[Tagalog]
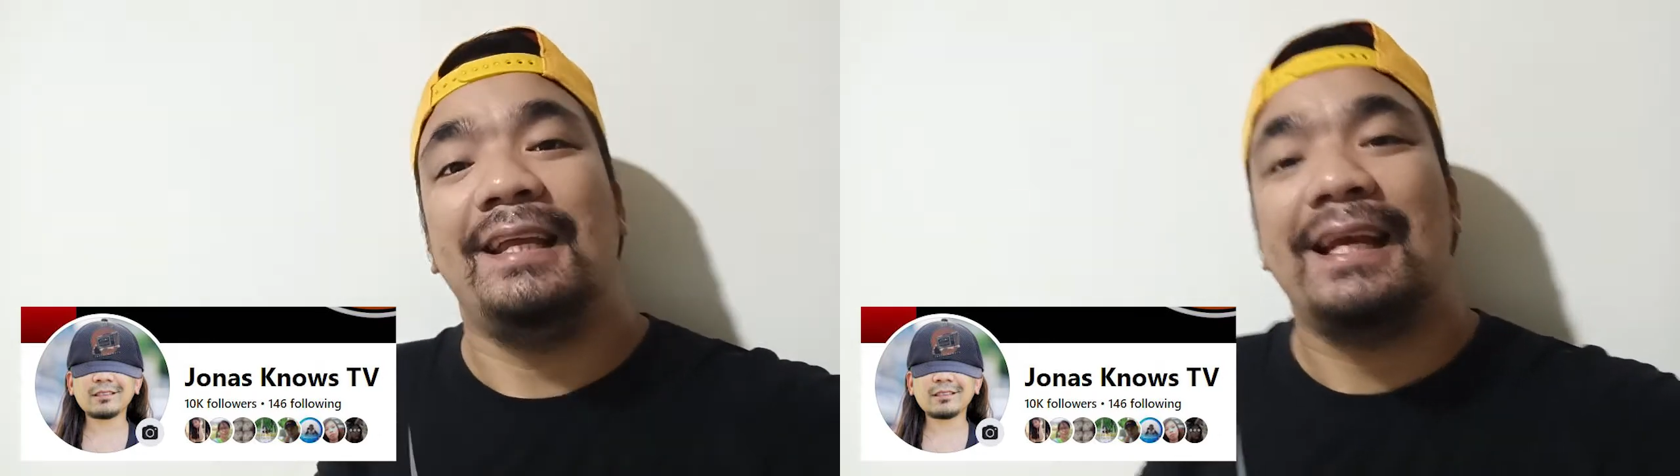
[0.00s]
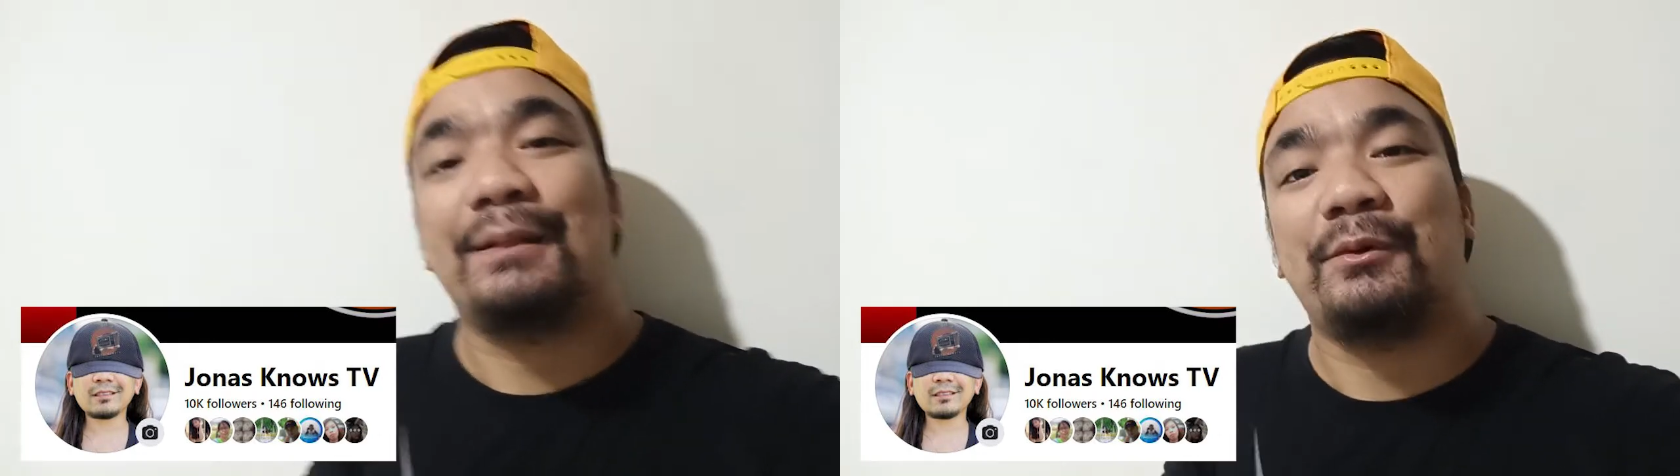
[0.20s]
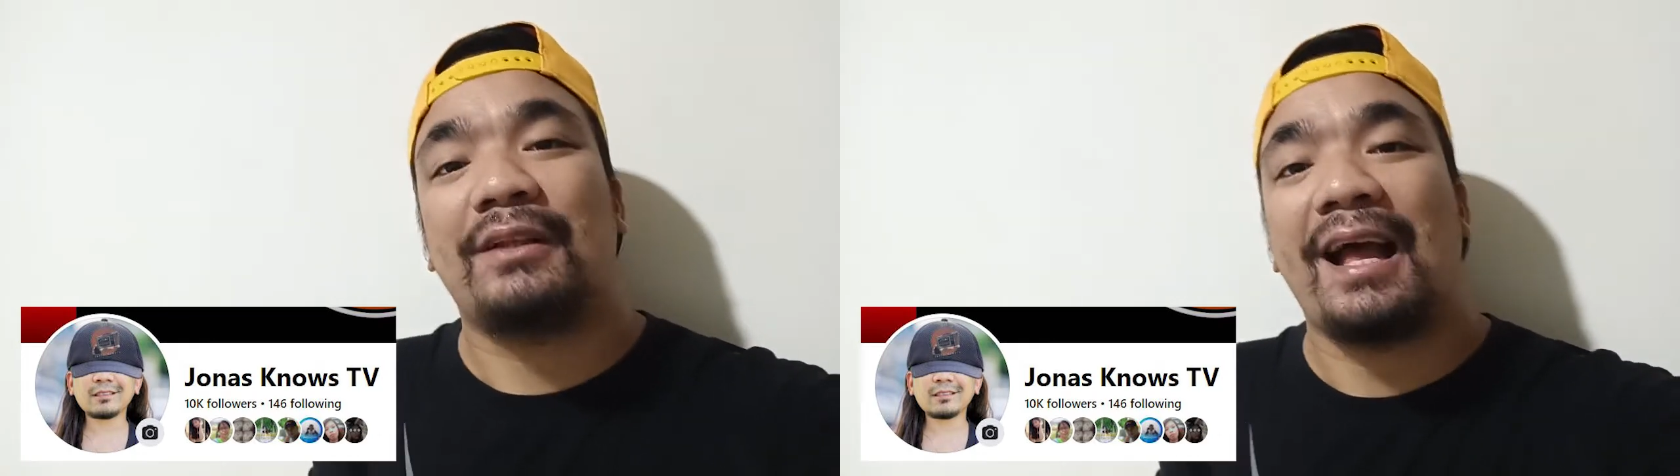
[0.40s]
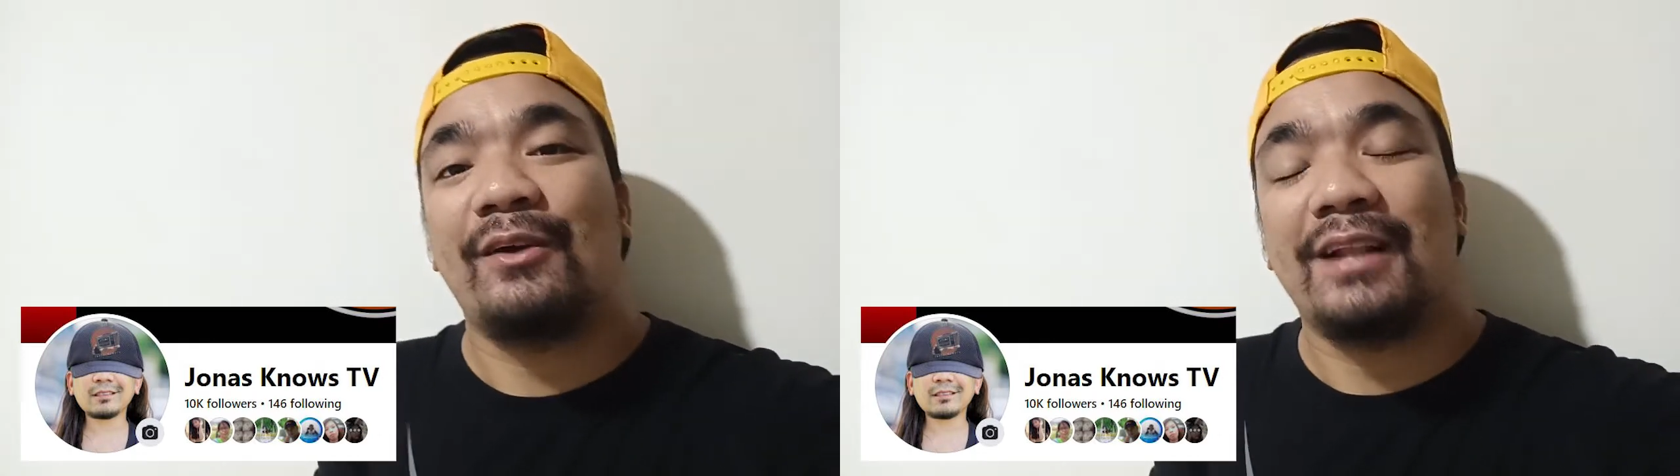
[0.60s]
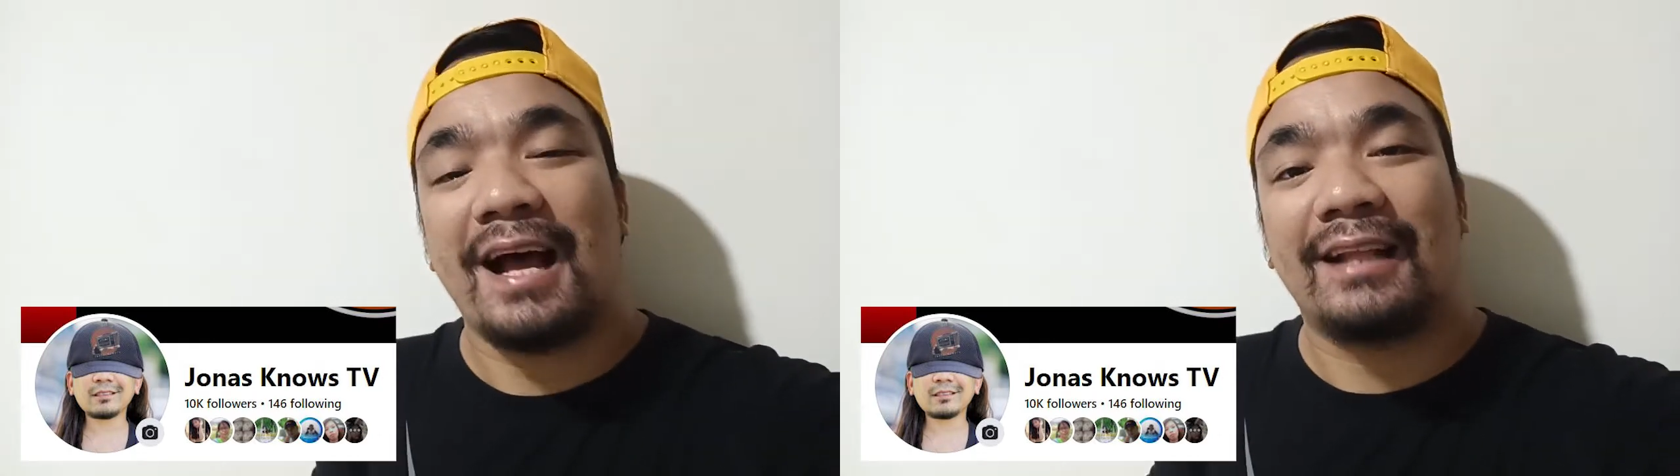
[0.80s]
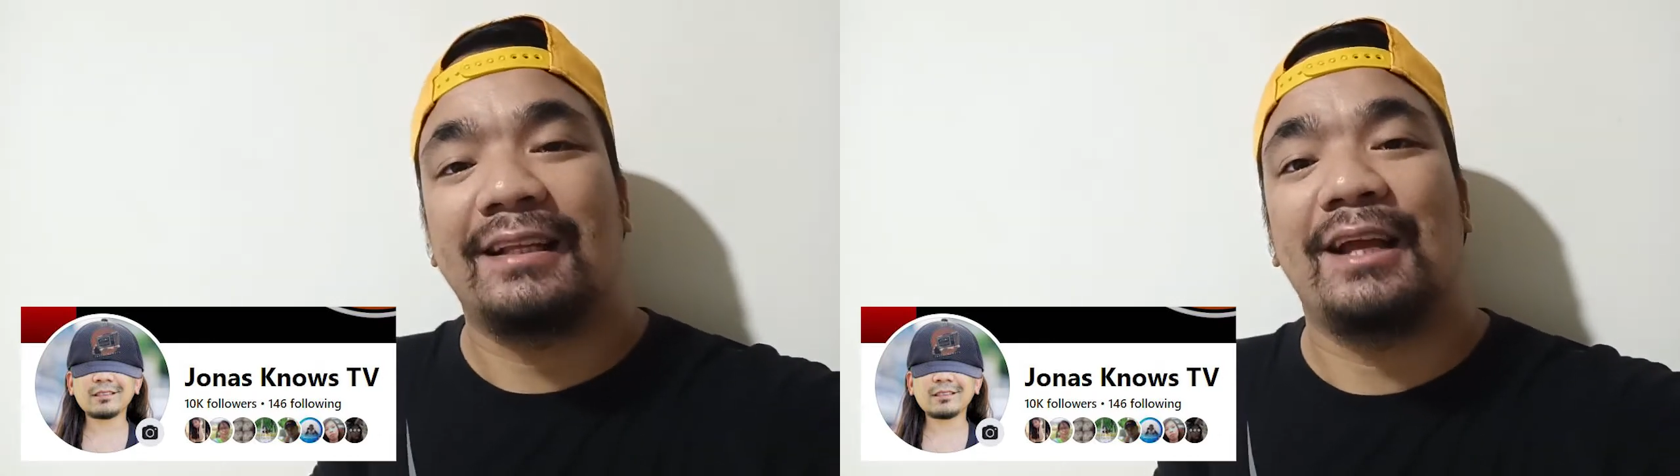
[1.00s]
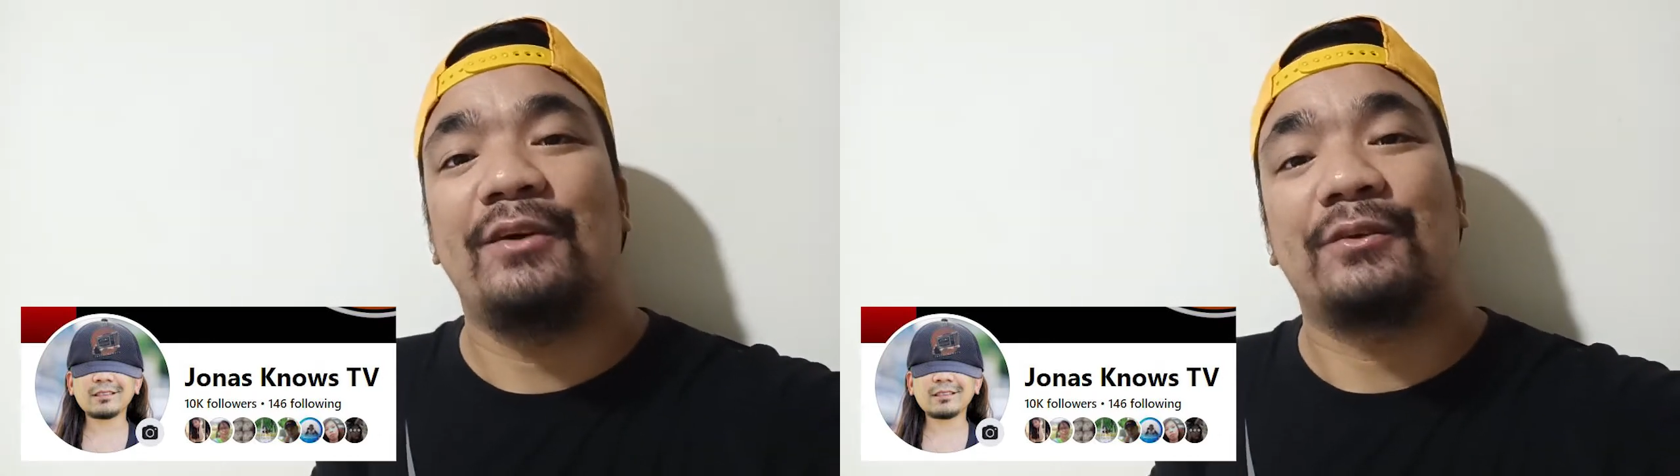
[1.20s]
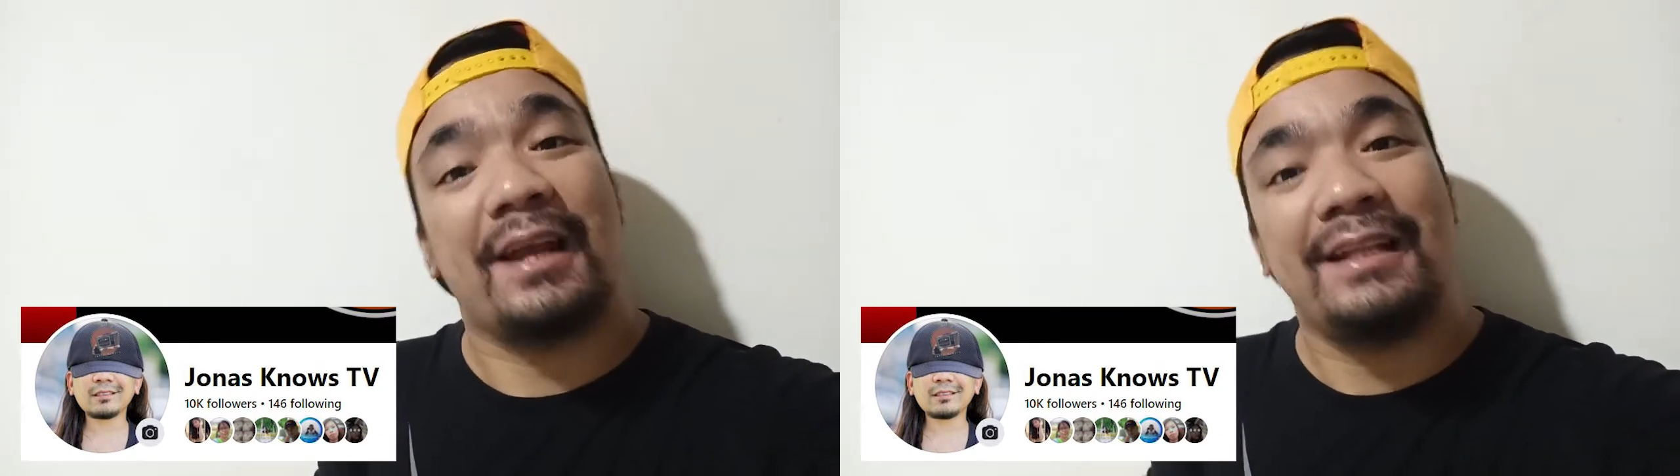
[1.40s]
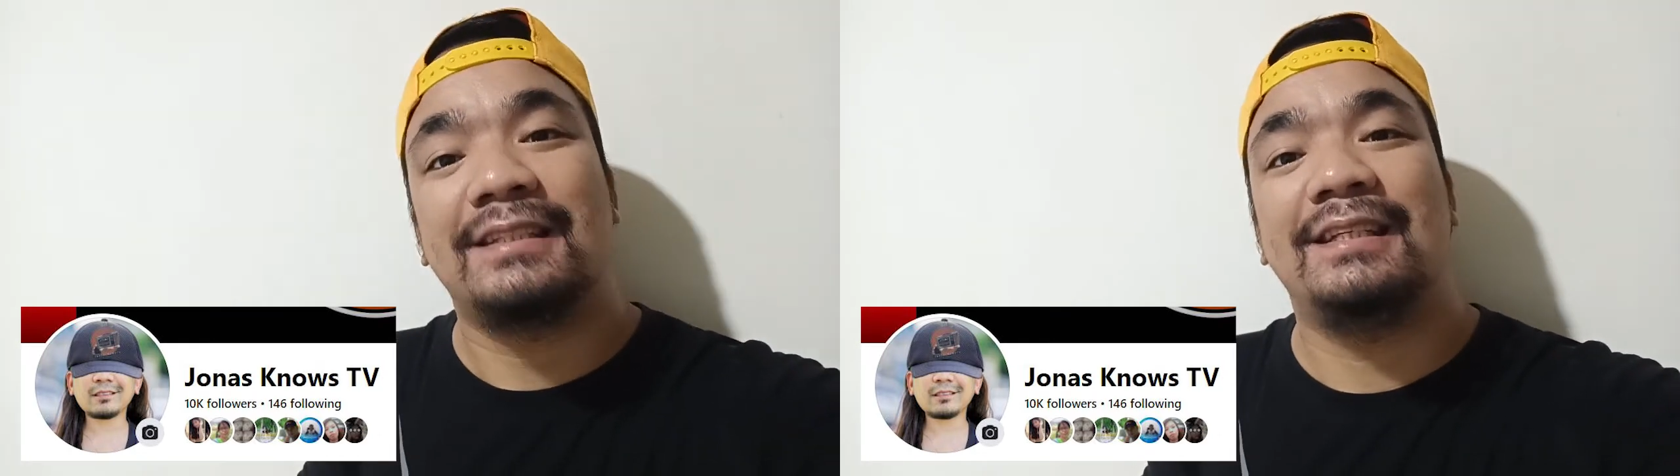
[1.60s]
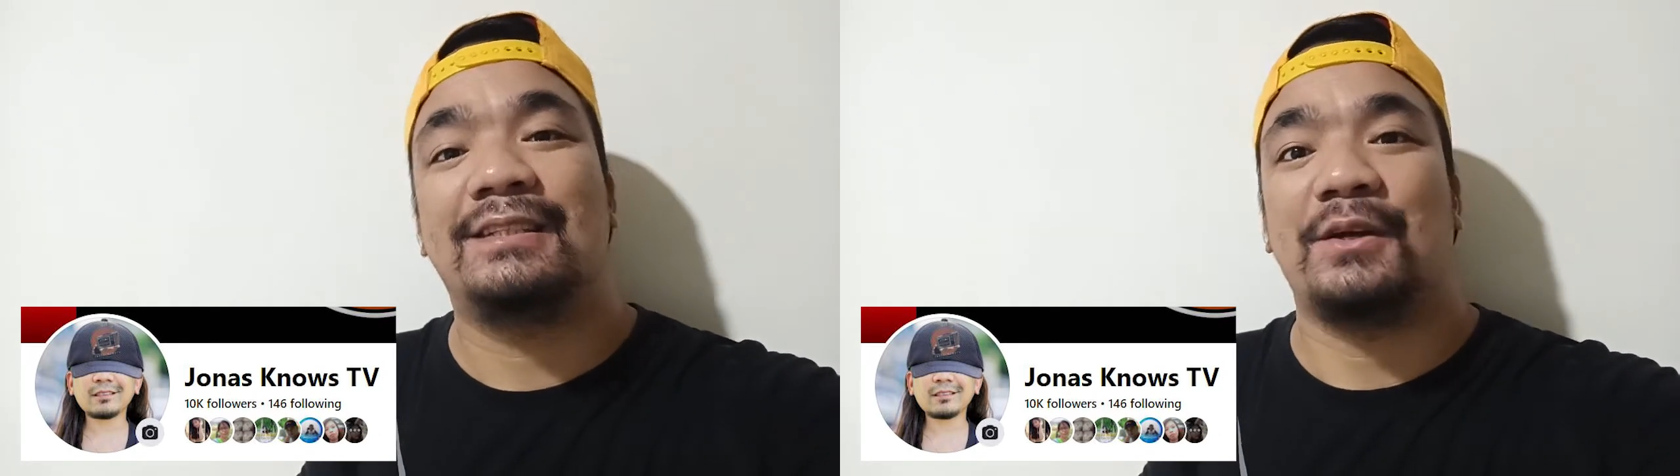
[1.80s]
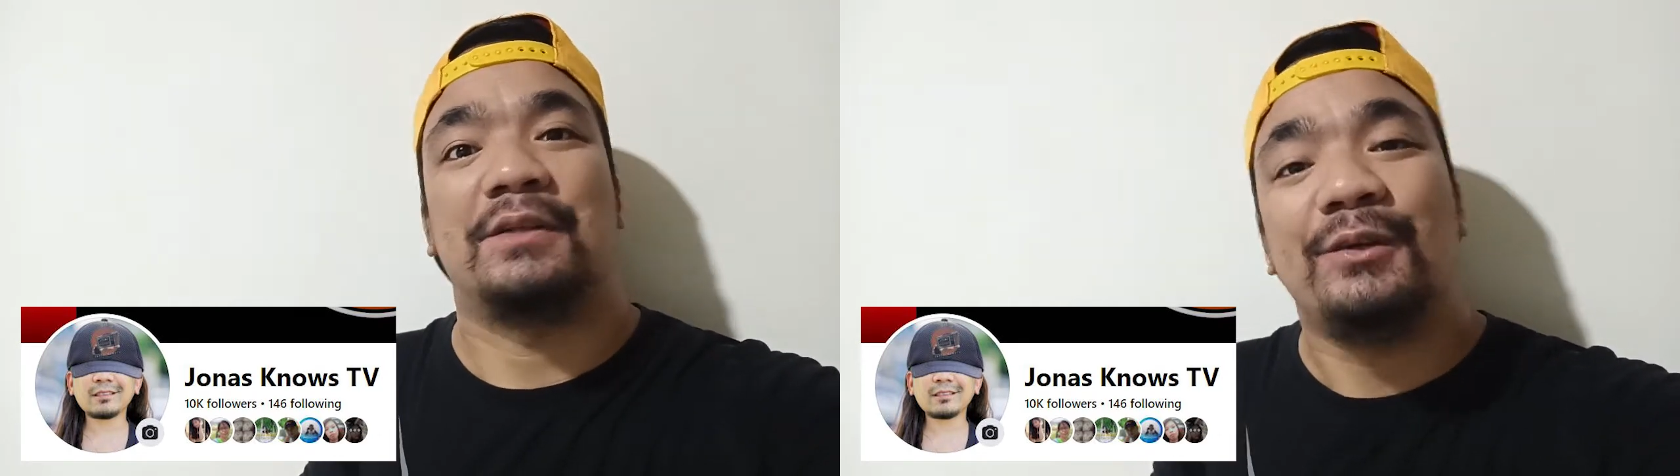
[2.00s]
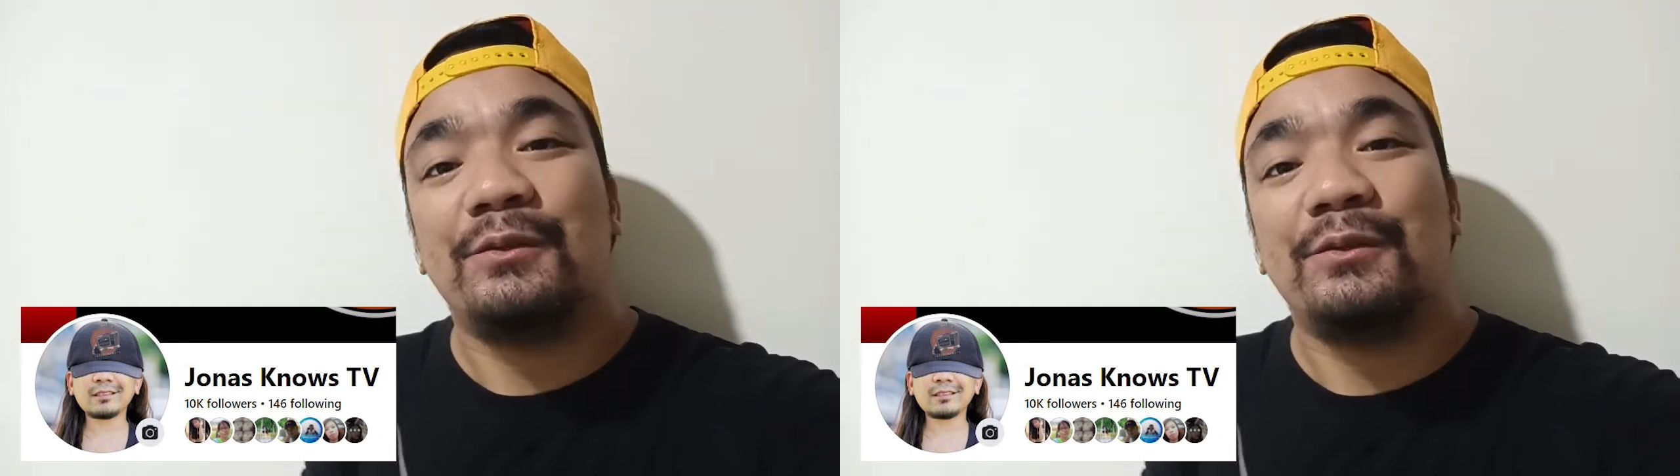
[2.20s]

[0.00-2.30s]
Ingat po tayong lahat ngayong rainy season.